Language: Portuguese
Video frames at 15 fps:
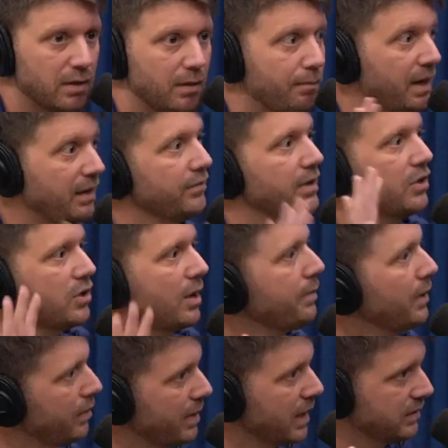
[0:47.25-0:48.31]
para viajar
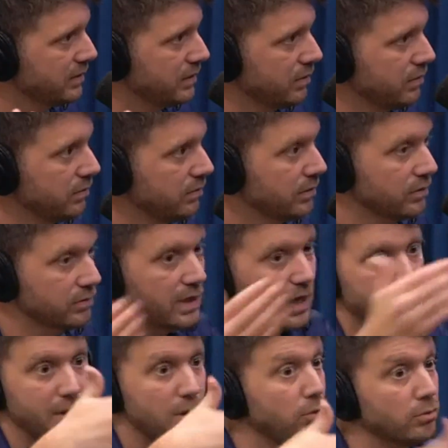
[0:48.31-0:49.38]
pelo Brasil. Então, os
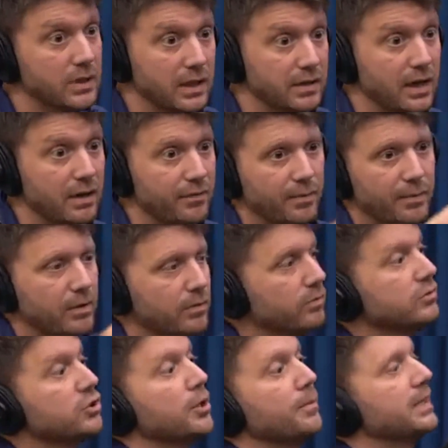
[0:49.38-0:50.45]
caras me contrataram e falaram, meu,
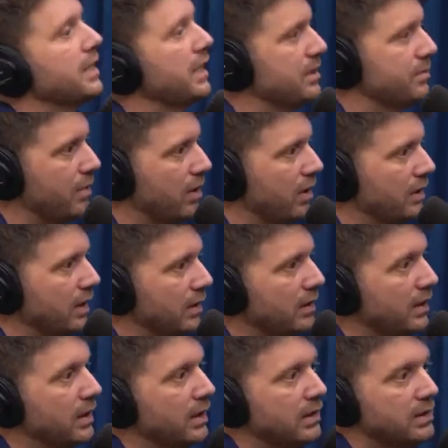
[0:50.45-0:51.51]
chama três brother,
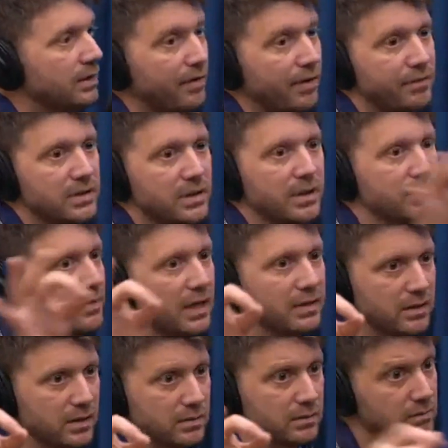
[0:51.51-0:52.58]
você vai fazer umas
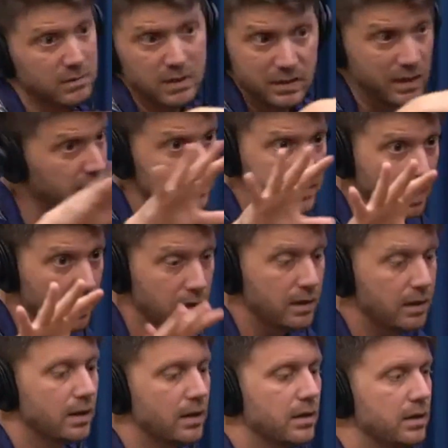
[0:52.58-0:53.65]
viagens que você quiser.
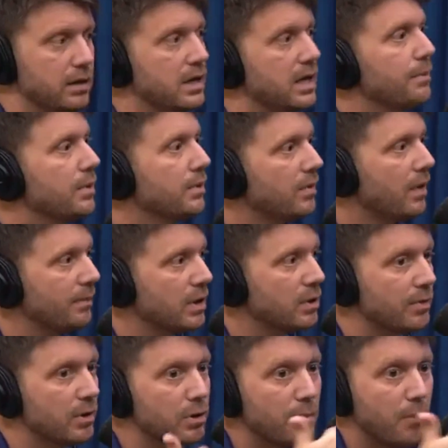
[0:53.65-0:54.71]
Liguei para um amigo
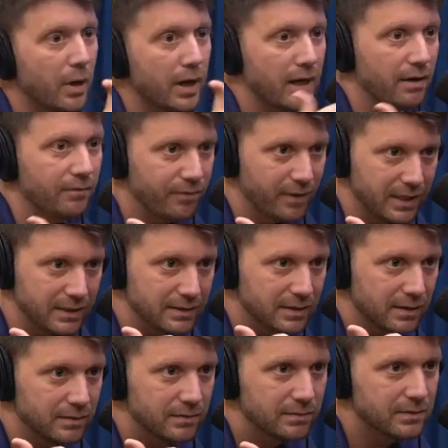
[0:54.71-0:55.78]
meu que mora na
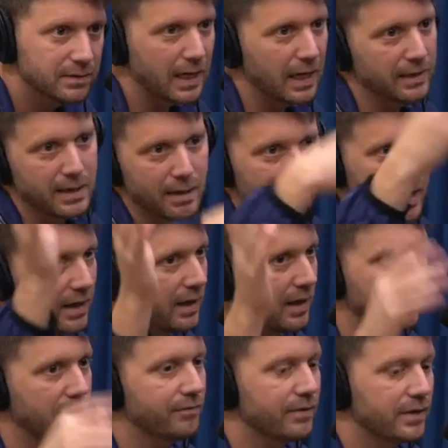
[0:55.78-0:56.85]
França. Esse cara trabalha
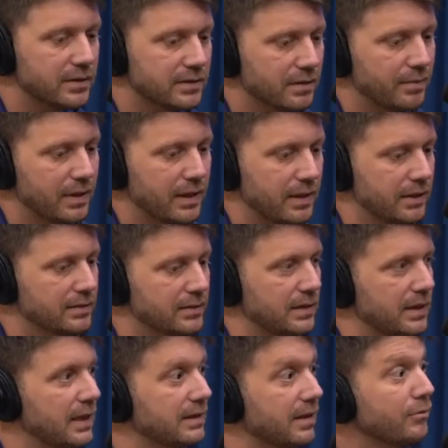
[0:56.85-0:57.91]
lá na França, beleza.
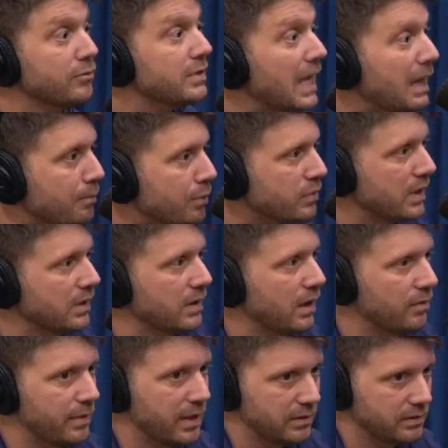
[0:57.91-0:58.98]
E ele estava um tempo sem estar
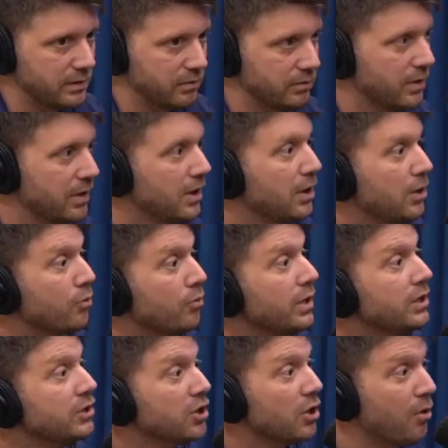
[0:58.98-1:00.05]
no Brasil.
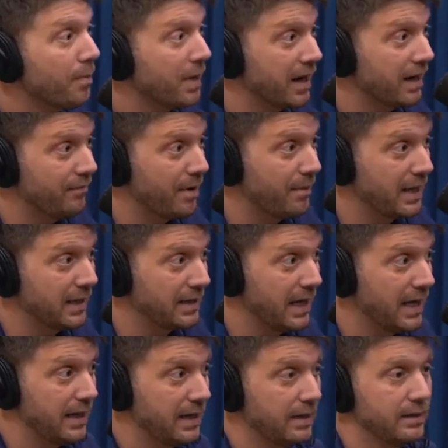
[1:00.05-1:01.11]
Quando a gente chegou para gravar a
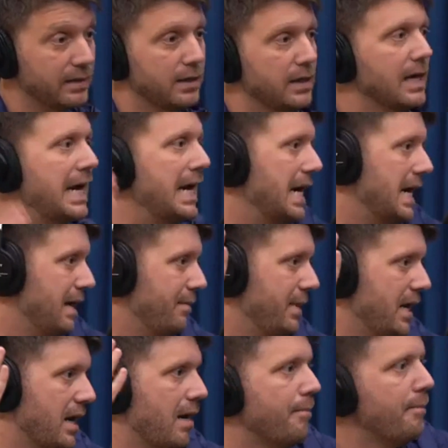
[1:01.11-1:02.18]
matéria
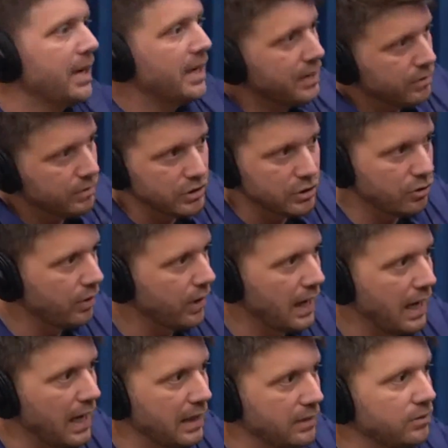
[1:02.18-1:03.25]
câmera, pânico
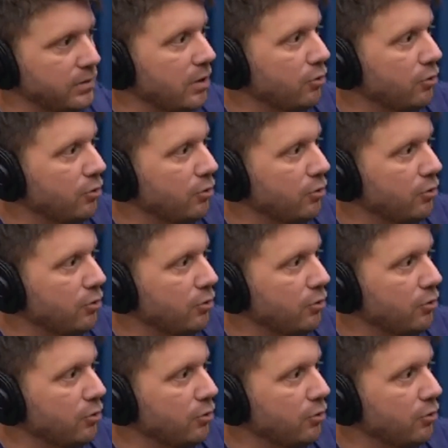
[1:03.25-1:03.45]
estourado, na